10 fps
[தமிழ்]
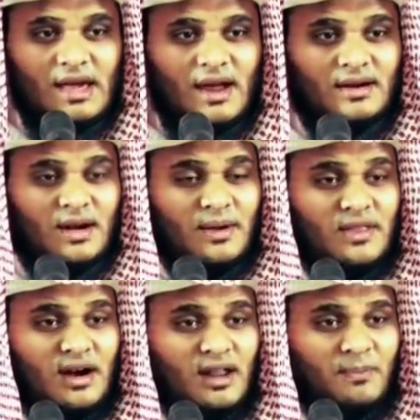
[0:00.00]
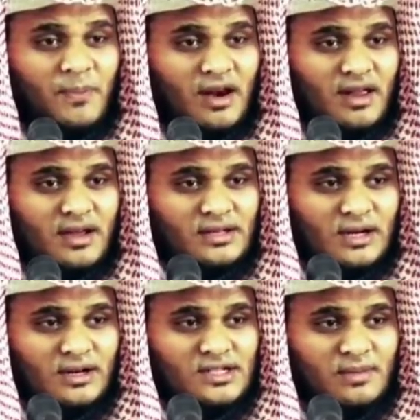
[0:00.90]
ஏன் ரமதானில் பள்ளிக்கு
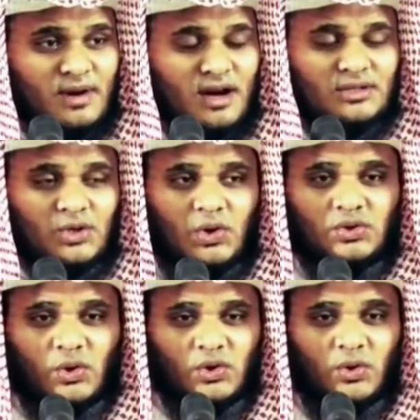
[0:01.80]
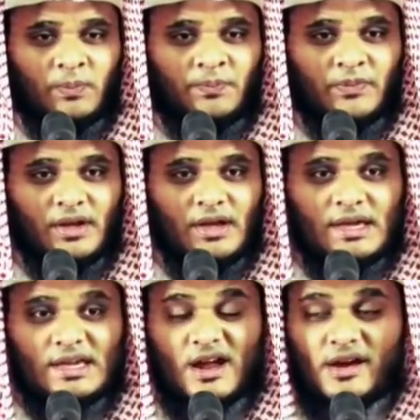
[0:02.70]
சென்று ஜமாஅத்தோடு தொழுதும்
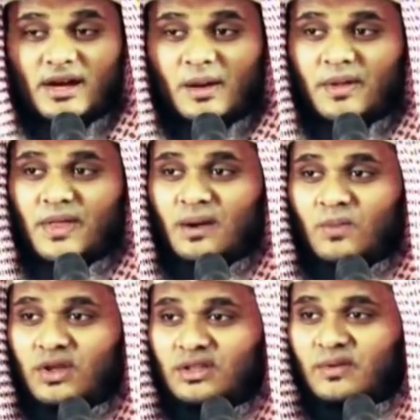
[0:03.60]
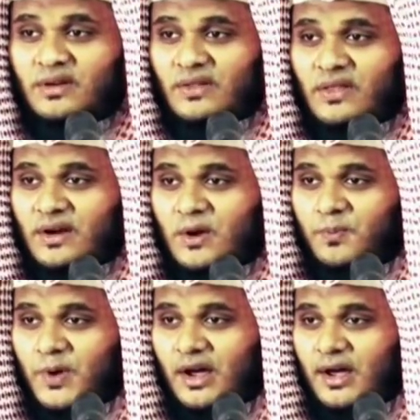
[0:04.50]
ஏன் ரமதான் முடிந்து விட்டதற்கு
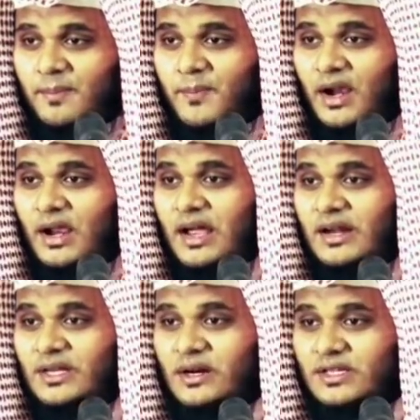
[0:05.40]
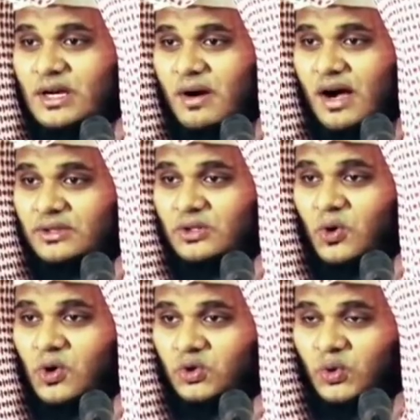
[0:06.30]
பிறகு பள்ளியில் சென்று
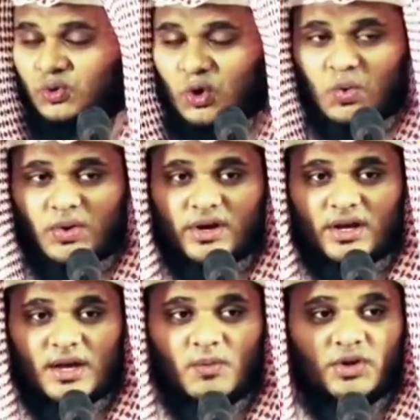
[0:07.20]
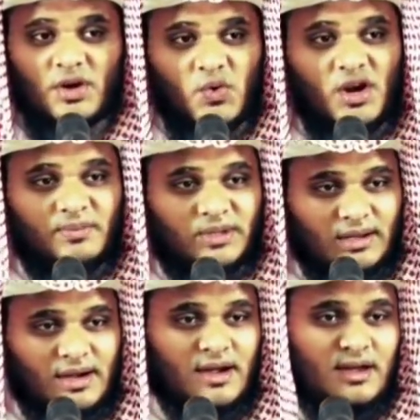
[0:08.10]
ஜமாஅத்தோடு தொழுவதற்கு நம்முடைய உள்ளம்
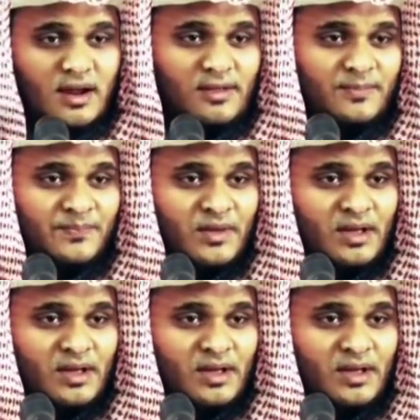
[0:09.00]
தயங்குகிறது